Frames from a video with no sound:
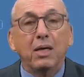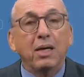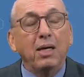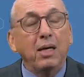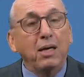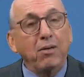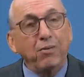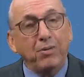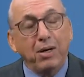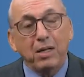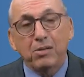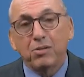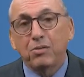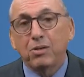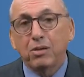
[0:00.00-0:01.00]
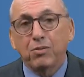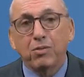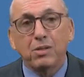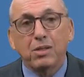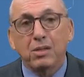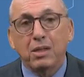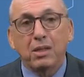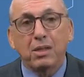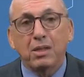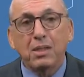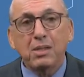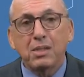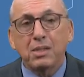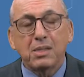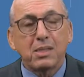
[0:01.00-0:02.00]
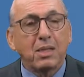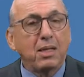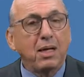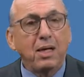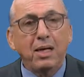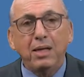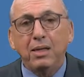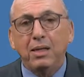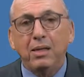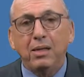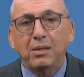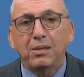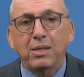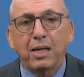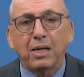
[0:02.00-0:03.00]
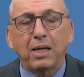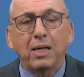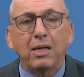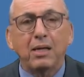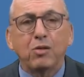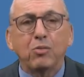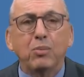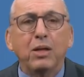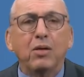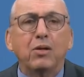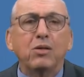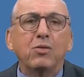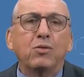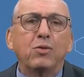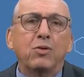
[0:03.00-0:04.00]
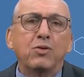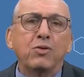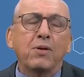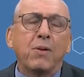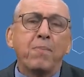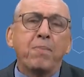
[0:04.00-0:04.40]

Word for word: ele faz com que você desista, ele, é, ele segue a lei do menor esforço.